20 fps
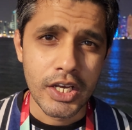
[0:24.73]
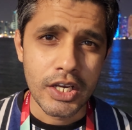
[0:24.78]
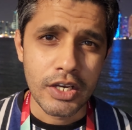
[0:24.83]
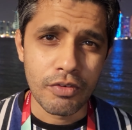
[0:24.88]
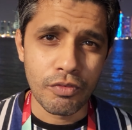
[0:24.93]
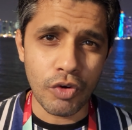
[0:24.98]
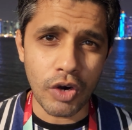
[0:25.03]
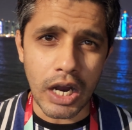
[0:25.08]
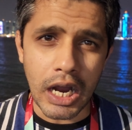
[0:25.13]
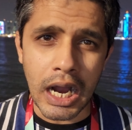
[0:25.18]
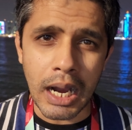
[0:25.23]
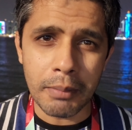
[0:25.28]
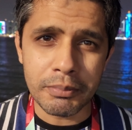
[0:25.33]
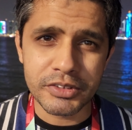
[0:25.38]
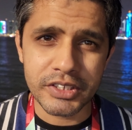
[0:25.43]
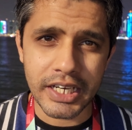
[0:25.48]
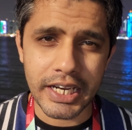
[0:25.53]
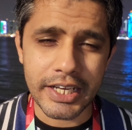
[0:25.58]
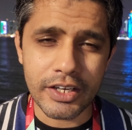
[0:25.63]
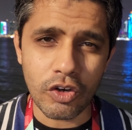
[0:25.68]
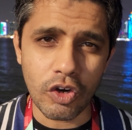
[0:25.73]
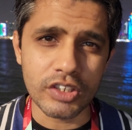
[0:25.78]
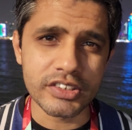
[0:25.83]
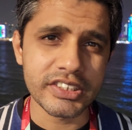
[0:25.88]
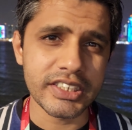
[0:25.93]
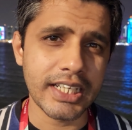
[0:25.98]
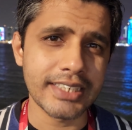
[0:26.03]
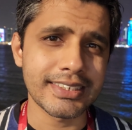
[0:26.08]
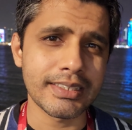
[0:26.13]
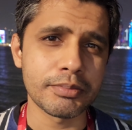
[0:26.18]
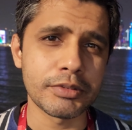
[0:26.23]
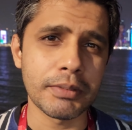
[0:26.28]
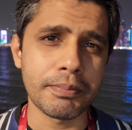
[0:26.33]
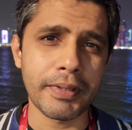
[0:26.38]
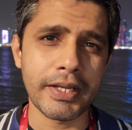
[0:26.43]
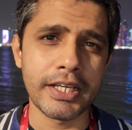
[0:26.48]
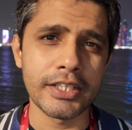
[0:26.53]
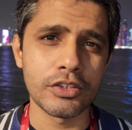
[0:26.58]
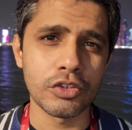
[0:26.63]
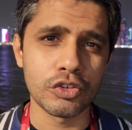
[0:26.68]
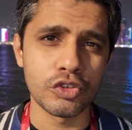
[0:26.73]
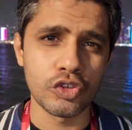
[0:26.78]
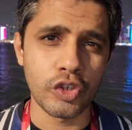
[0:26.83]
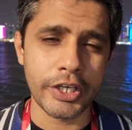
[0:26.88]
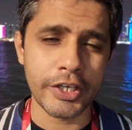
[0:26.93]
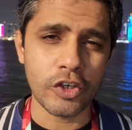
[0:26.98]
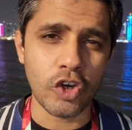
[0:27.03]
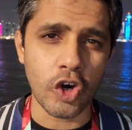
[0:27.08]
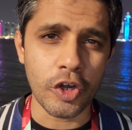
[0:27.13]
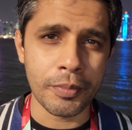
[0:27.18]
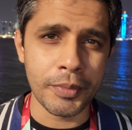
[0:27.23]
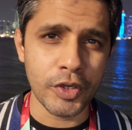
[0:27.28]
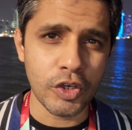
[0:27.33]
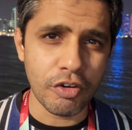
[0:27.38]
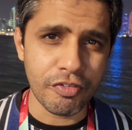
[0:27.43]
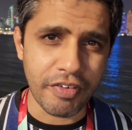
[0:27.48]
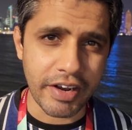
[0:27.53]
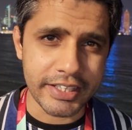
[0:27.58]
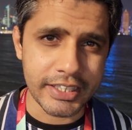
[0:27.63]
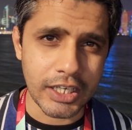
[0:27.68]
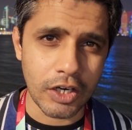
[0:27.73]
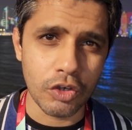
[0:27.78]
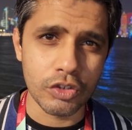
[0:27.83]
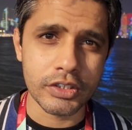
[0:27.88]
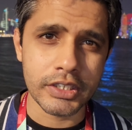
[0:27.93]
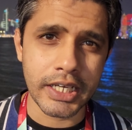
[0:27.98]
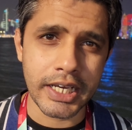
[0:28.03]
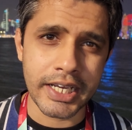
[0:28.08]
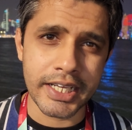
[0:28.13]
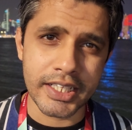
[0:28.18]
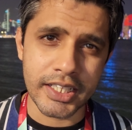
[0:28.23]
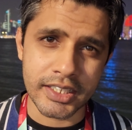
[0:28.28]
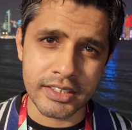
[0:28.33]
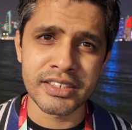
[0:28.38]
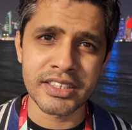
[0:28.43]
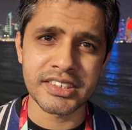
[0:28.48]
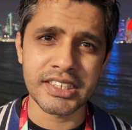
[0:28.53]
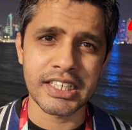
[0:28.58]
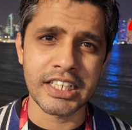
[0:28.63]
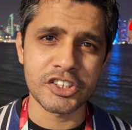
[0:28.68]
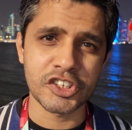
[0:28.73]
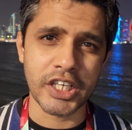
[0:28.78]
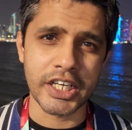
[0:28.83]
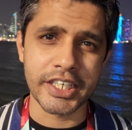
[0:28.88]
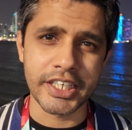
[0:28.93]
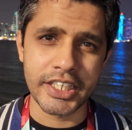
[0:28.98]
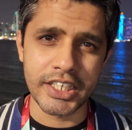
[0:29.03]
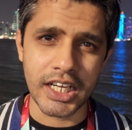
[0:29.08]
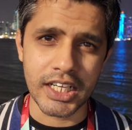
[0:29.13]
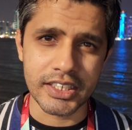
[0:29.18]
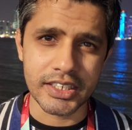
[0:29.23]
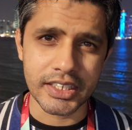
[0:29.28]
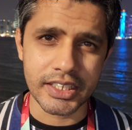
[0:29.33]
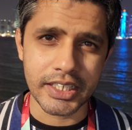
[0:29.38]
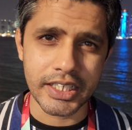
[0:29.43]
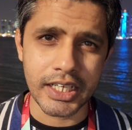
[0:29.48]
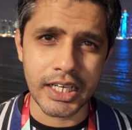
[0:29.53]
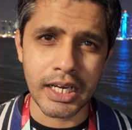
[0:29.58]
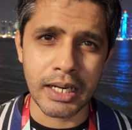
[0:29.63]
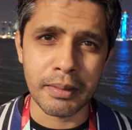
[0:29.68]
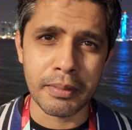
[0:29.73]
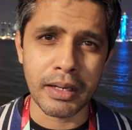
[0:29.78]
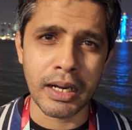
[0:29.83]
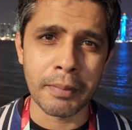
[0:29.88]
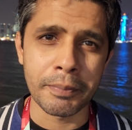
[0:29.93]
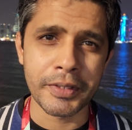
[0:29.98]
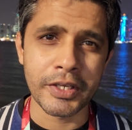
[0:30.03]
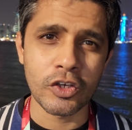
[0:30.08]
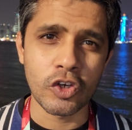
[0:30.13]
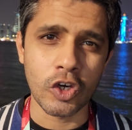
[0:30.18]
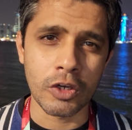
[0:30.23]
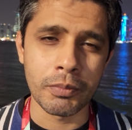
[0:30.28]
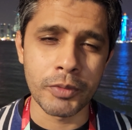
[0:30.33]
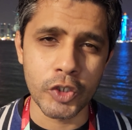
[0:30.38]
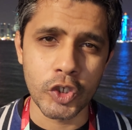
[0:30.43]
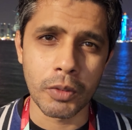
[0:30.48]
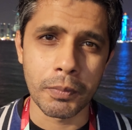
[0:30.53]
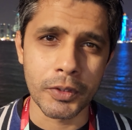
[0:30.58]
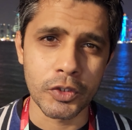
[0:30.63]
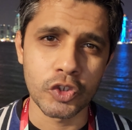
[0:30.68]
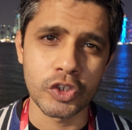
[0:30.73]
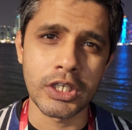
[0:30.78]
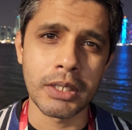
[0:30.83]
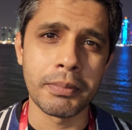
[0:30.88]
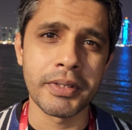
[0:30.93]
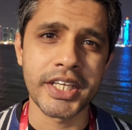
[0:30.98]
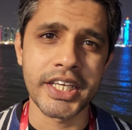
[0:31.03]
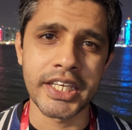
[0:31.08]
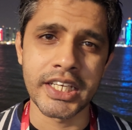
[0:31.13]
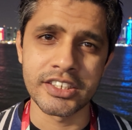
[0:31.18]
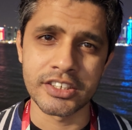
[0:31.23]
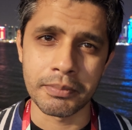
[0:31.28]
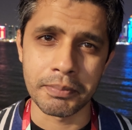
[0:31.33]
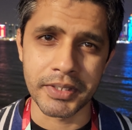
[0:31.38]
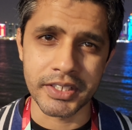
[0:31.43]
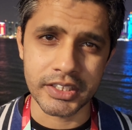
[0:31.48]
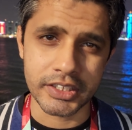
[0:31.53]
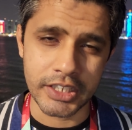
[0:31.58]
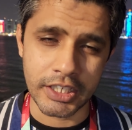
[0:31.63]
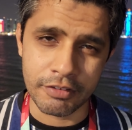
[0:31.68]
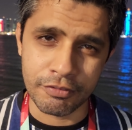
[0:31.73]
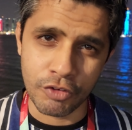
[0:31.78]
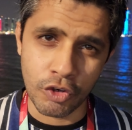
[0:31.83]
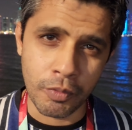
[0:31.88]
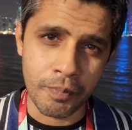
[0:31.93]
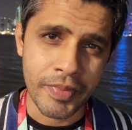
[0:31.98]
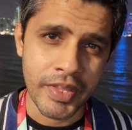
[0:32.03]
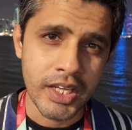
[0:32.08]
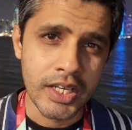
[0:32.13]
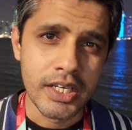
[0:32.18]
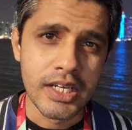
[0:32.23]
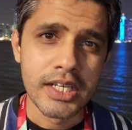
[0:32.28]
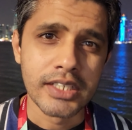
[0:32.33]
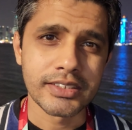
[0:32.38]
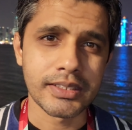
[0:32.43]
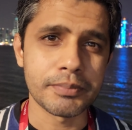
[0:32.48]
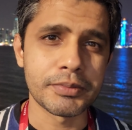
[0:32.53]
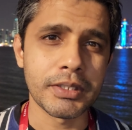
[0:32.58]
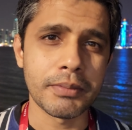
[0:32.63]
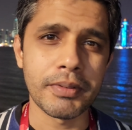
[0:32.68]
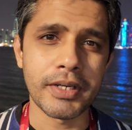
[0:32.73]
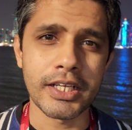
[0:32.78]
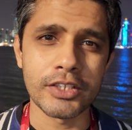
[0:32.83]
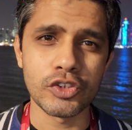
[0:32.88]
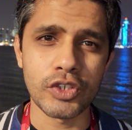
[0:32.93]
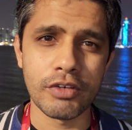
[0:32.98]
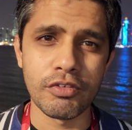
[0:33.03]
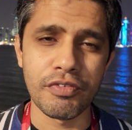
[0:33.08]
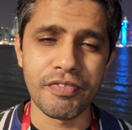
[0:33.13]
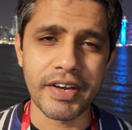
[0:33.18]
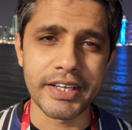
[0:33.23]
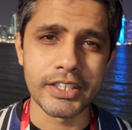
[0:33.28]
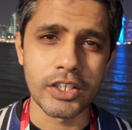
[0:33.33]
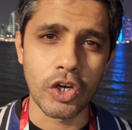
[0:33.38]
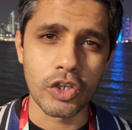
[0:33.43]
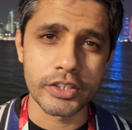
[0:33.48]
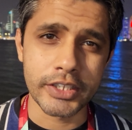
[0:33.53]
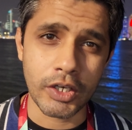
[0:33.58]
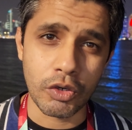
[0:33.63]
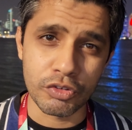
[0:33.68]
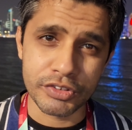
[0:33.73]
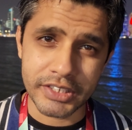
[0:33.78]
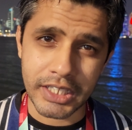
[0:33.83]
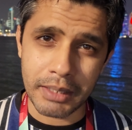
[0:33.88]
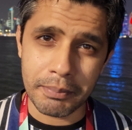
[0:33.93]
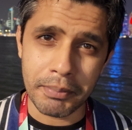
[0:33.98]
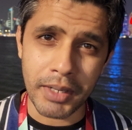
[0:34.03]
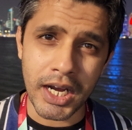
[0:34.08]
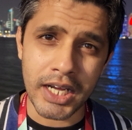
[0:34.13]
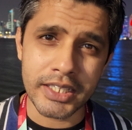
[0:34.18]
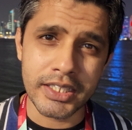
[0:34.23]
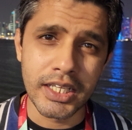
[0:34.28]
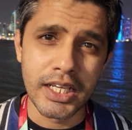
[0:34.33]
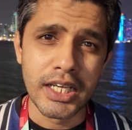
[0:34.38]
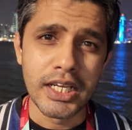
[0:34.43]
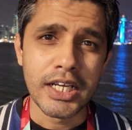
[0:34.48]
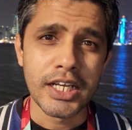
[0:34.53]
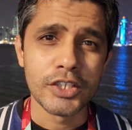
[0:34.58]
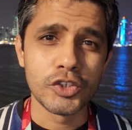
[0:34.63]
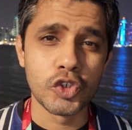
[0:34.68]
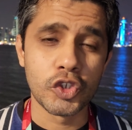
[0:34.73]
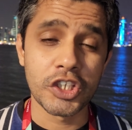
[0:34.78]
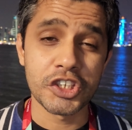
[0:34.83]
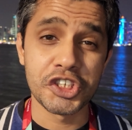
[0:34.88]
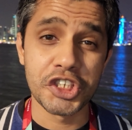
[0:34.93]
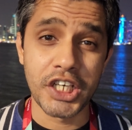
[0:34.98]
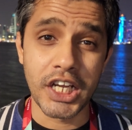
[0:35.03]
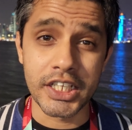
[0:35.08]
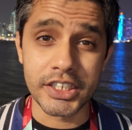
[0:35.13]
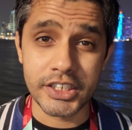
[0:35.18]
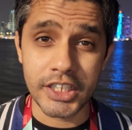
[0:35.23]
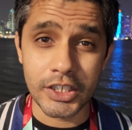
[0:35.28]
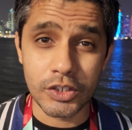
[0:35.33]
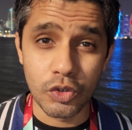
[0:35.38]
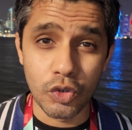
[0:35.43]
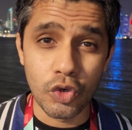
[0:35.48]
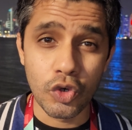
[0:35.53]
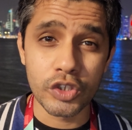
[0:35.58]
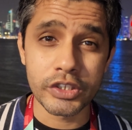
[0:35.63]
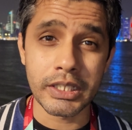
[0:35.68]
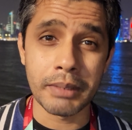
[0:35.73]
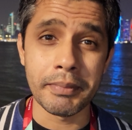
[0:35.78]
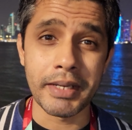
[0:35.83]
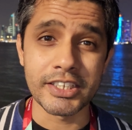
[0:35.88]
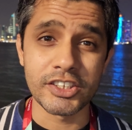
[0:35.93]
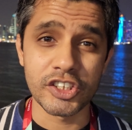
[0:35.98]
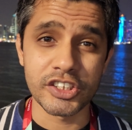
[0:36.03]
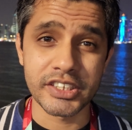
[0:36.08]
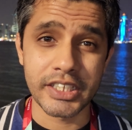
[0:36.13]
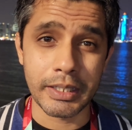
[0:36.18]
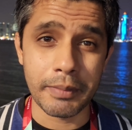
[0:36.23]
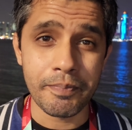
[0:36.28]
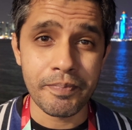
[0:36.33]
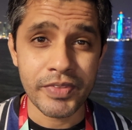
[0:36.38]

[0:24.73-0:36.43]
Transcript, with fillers: वो अहम जराए कौन से हैं सबसे पहले तो जो इकानमी को फ़ायदा होता है इतने ज़्यादा शायकीन आते हैं आपकी इकानमी के ऊपर दुनिया भर की नज़र पड़ती है वो सबसे बड़ा जो है वो फ़ायदा होता है उसके बाद जो नशरियाती हकूक होते हैं मैचेस के